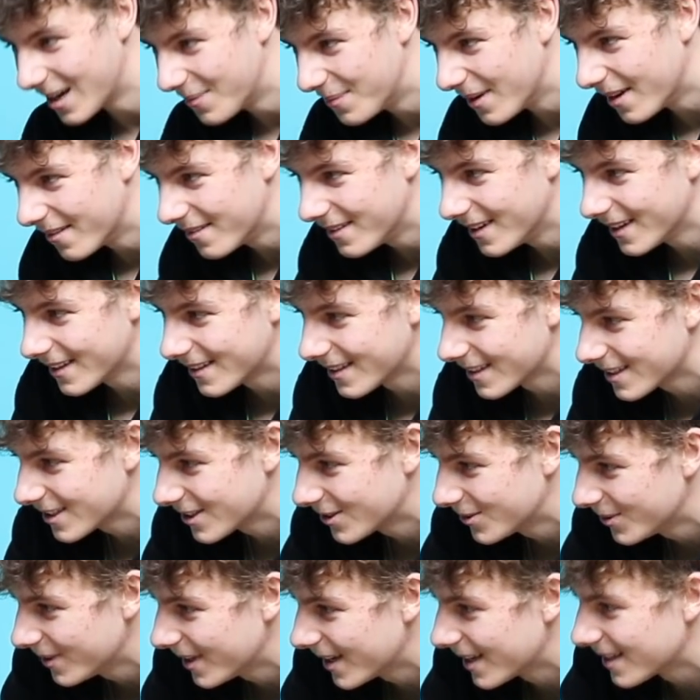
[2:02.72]
pewnie też
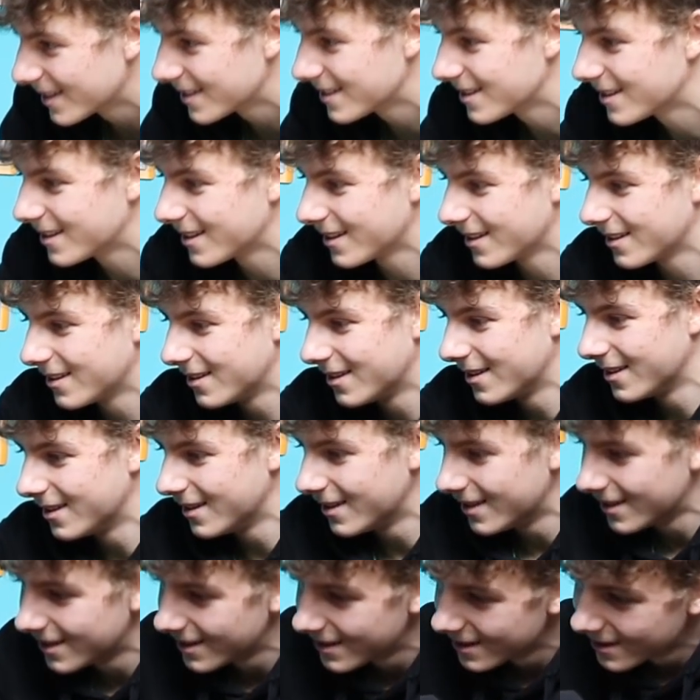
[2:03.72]
tu jest.
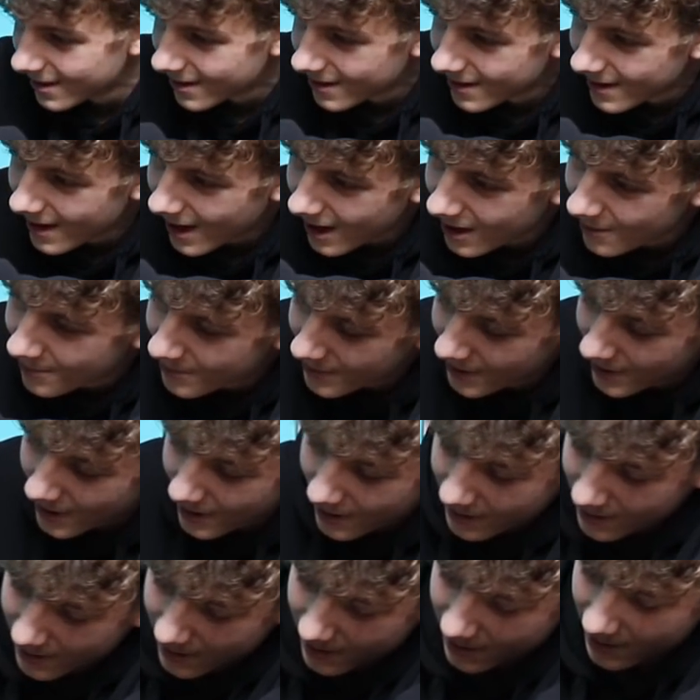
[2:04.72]

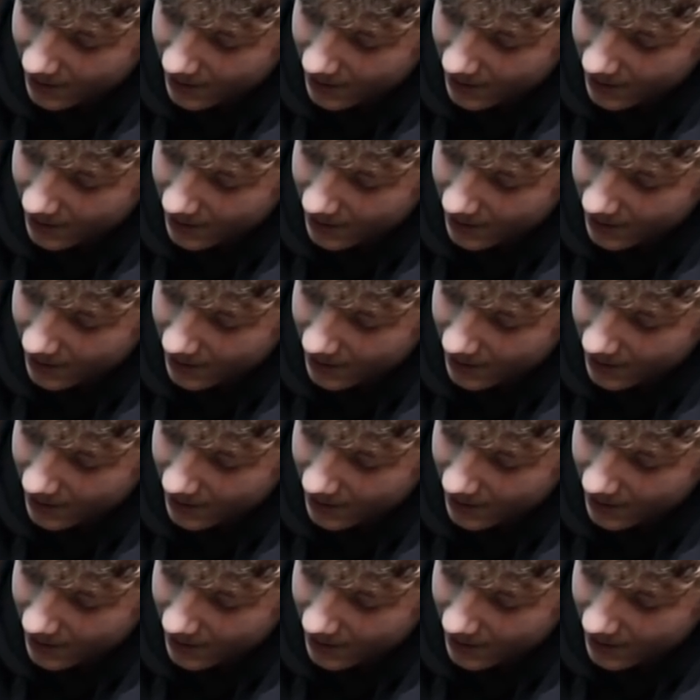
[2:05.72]
Jakby...